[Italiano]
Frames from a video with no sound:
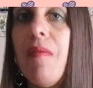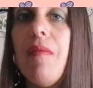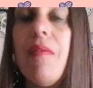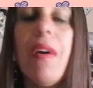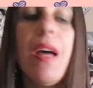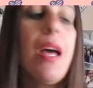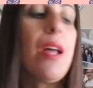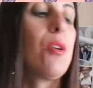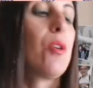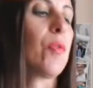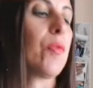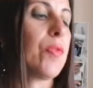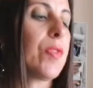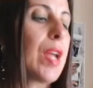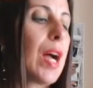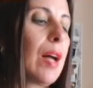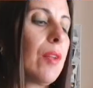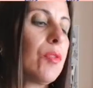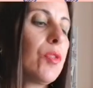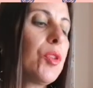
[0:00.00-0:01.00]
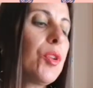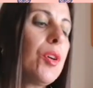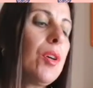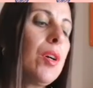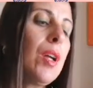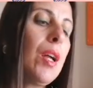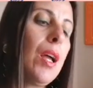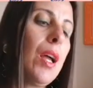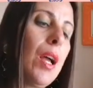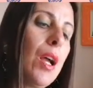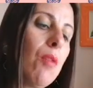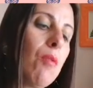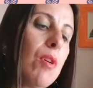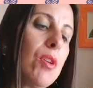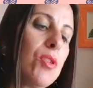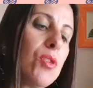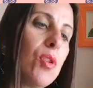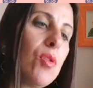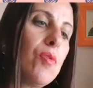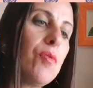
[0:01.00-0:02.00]
davvero tanto,
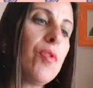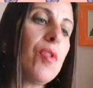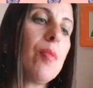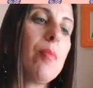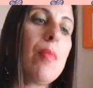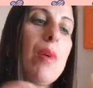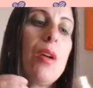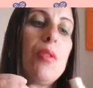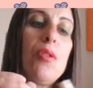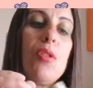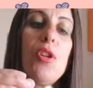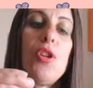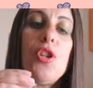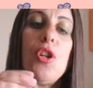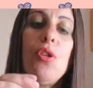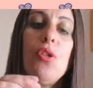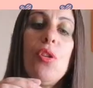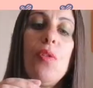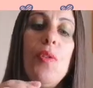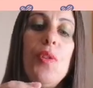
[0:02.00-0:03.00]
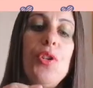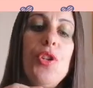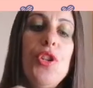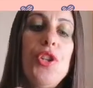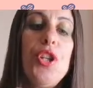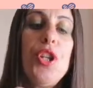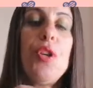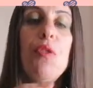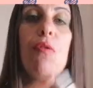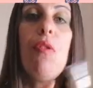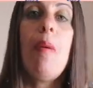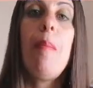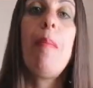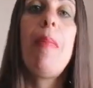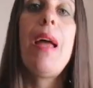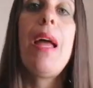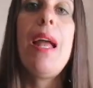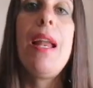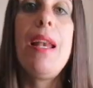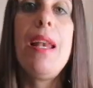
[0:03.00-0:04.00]
questo è un formato da 125
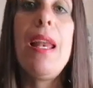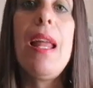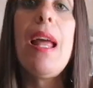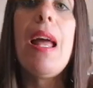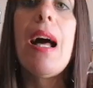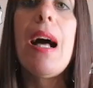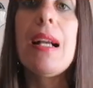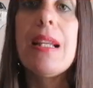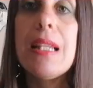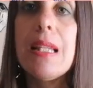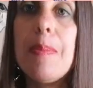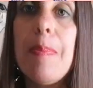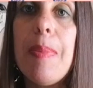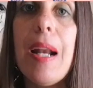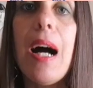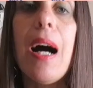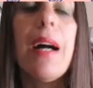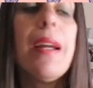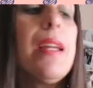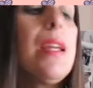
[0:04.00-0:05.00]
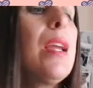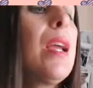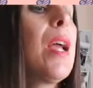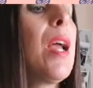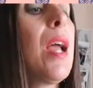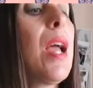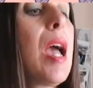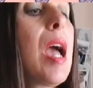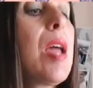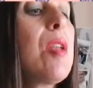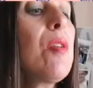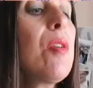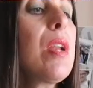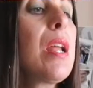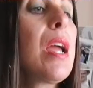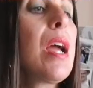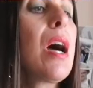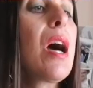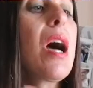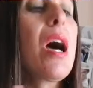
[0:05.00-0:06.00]
ml a spray e non
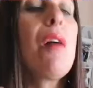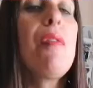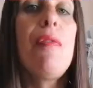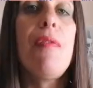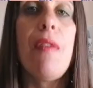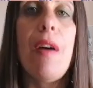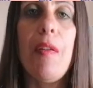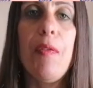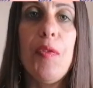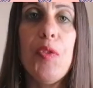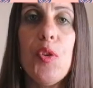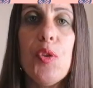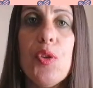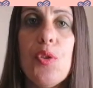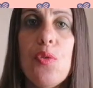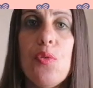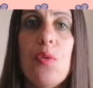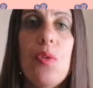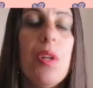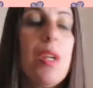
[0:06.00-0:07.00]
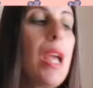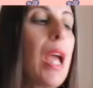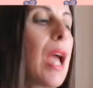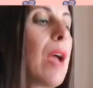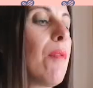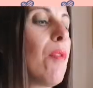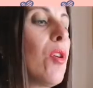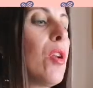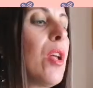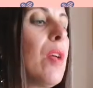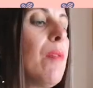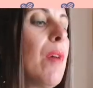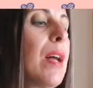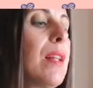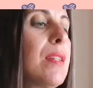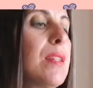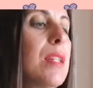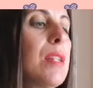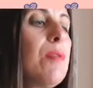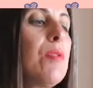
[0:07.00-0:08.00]
è affatto stucchevole,
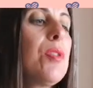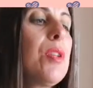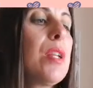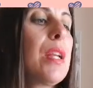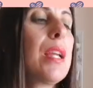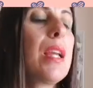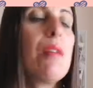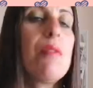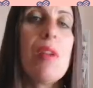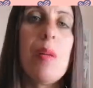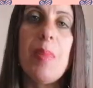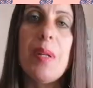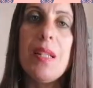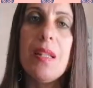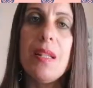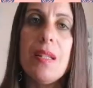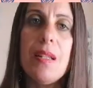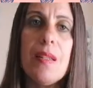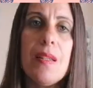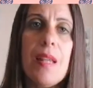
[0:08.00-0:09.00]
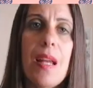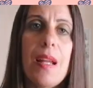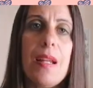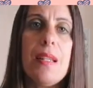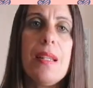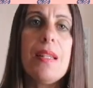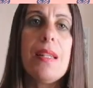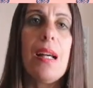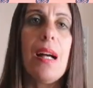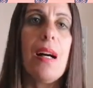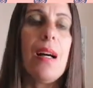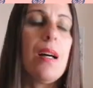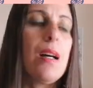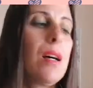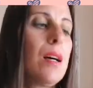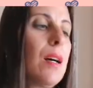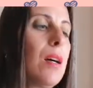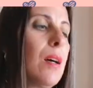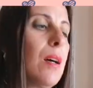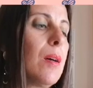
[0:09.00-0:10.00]
anzi devo dire che ha una persistenza
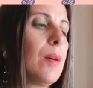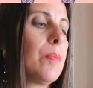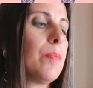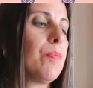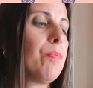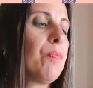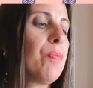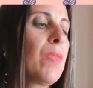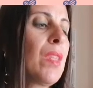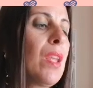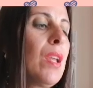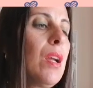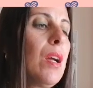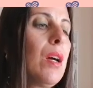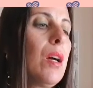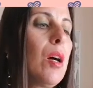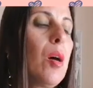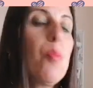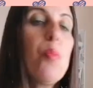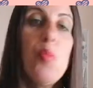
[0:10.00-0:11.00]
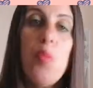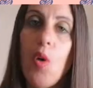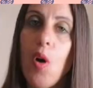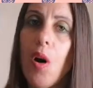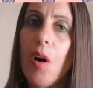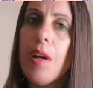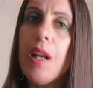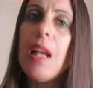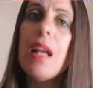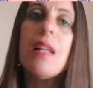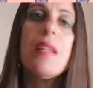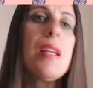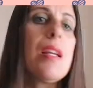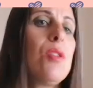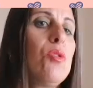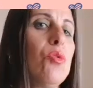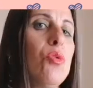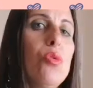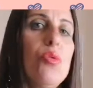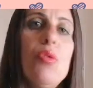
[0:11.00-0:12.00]
um, uh, buona, la
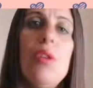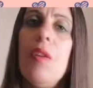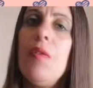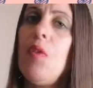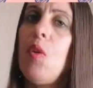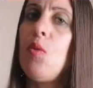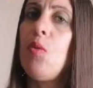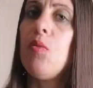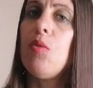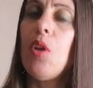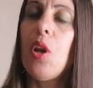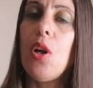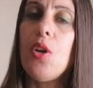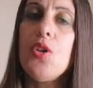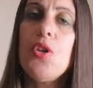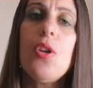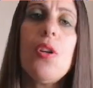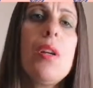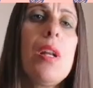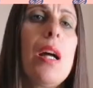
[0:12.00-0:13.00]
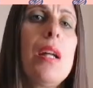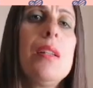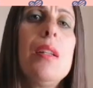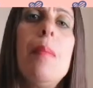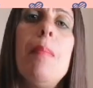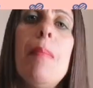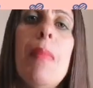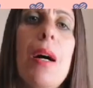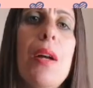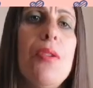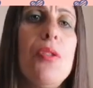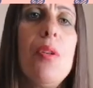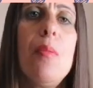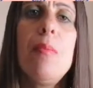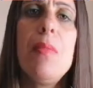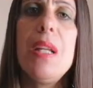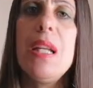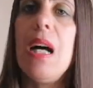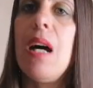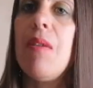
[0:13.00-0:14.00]
sento durante tutta la giornata ma
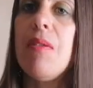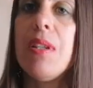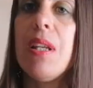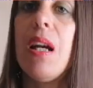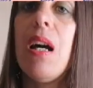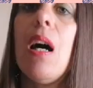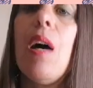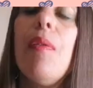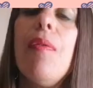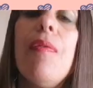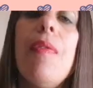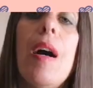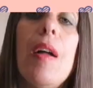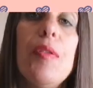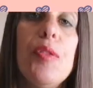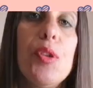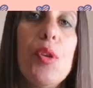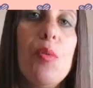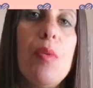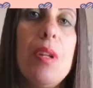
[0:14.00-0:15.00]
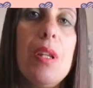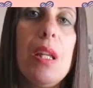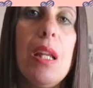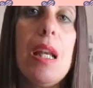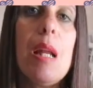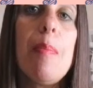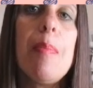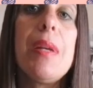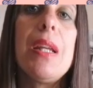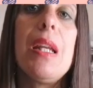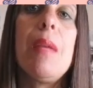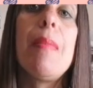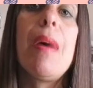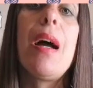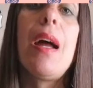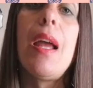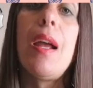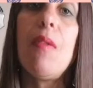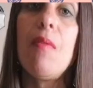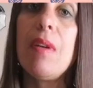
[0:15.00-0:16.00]
non mi nausea affatto, quindi la
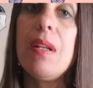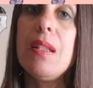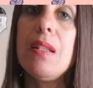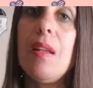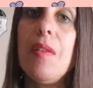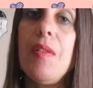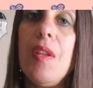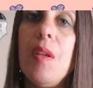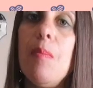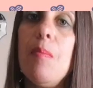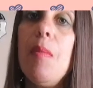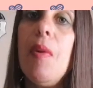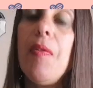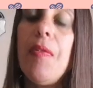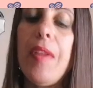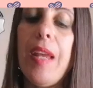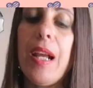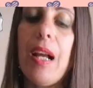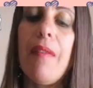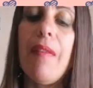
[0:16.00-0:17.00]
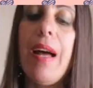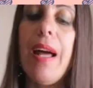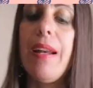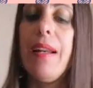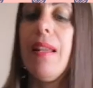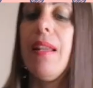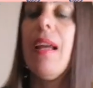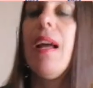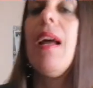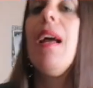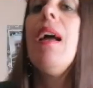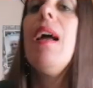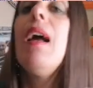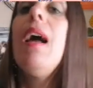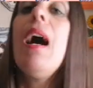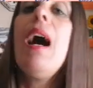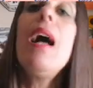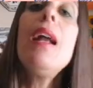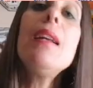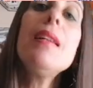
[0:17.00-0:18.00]
prima è questa di Bottega Verde.
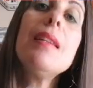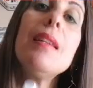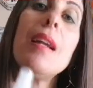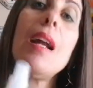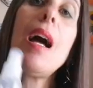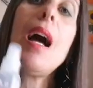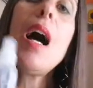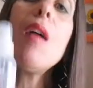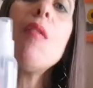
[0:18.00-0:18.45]
Altra